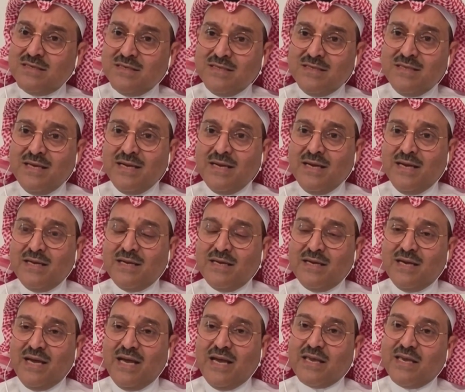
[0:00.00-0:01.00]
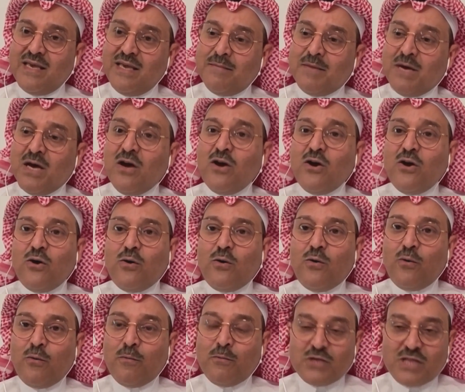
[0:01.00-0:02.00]
جدا يعني حكيمه
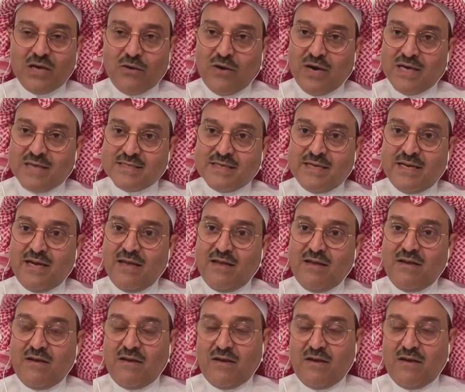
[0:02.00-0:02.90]
ومتوازنه